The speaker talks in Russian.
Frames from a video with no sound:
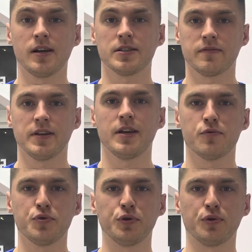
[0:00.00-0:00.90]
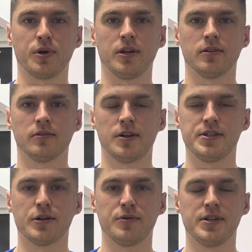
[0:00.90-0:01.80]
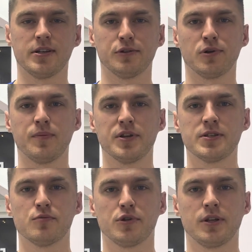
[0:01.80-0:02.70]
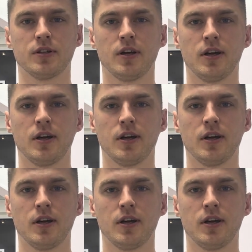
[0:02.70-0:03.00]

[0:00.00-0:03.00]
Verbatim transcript: своей аудитории, для тех людей, которые меня смотрят.